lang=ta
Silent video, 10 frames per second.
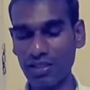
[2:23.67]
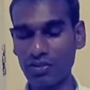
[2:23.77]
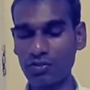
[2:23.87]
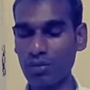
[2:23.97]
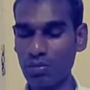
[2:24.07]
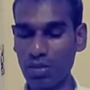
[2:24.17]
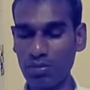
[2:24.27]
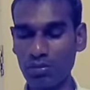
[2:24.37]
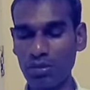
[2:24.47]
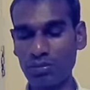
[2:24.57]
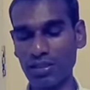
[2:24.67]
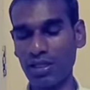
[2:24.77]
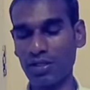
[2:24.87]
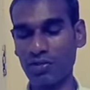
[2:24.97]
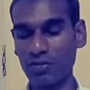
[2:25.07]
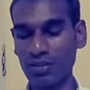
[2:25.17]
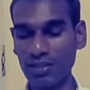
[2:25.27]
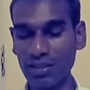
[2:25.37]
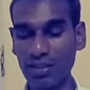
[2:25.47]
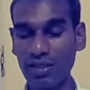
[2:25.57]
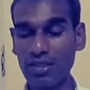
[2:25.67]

ஆகணும் அம்மா பாபா மாதிரி ஆகணும்ட்டு